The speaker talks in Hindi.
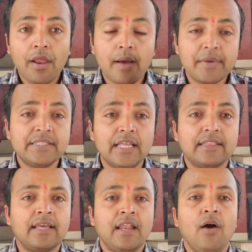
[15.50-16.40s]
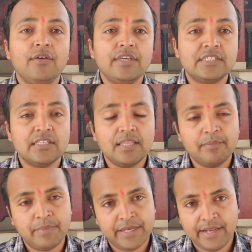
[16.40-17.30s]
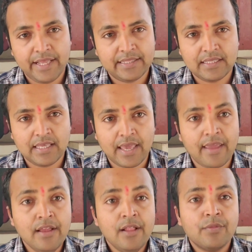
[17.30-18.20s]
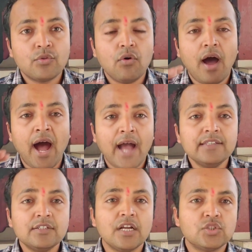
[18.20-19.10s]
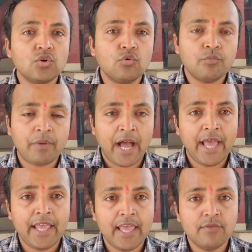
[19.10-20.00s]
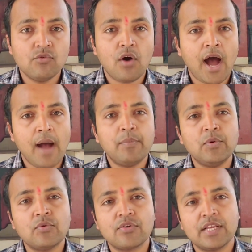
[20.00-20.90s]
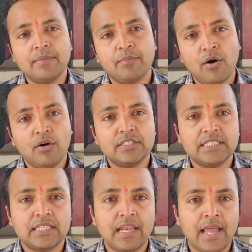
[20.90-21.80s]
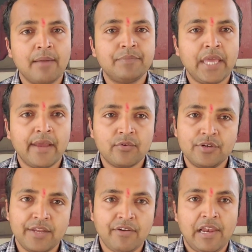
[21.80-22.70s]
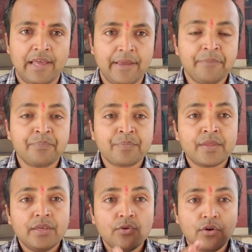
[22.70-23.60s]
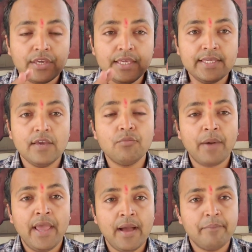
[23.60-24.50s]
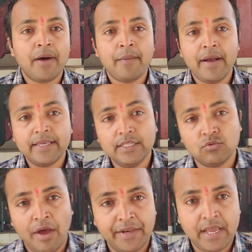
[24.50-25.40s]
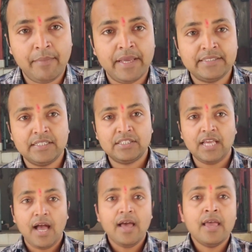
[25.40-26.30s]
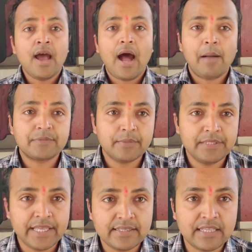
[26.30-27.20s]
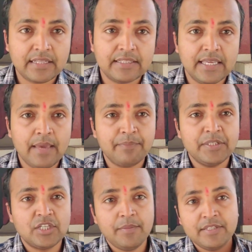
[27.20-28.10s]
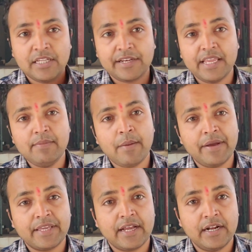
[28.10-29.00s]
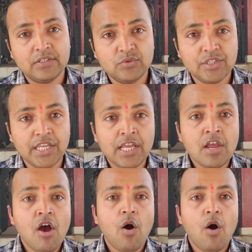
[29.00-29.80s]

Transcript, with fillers: और हमेशा तनाव की स्थिति बने रहती है तो आज का जो उपाय है वो आप लोगों के लिए बहुत ही ज़्यादा लाभदायक होने वाला है क्योंकि ये उपाय हम बाबा की द्वारका माई से जी हाँ आप सभी देख सकते हैं पीछे में जल रही बाबा की अखंड धुनी